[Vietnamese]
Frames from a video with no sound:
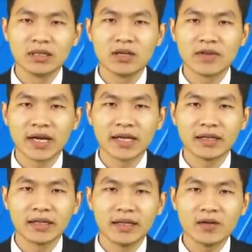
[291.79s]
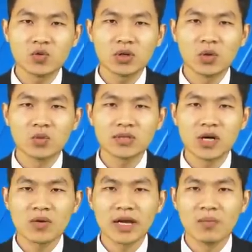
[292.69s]
Như vậy, nếu xuất ngũ
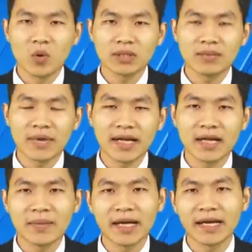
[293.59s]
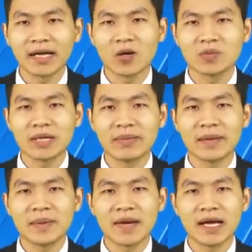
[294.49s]
sau ngày 1 tháng 7 năm
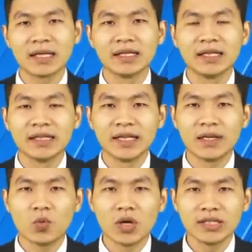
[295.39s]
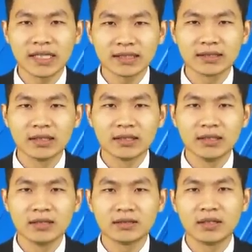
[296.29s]
2023 thì quân nhân
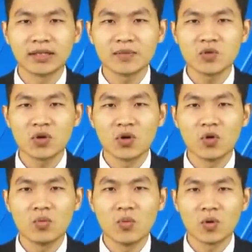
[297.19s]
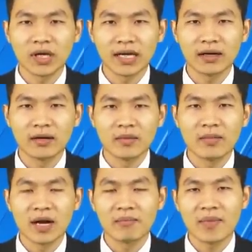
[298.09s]
được trợ cấp xuất ngũ một lần
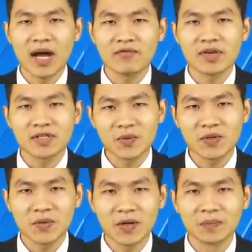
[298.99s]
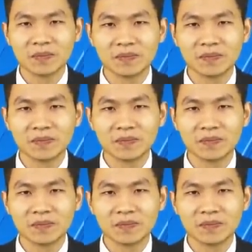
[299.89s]
bằng 3,6 triệu đồng.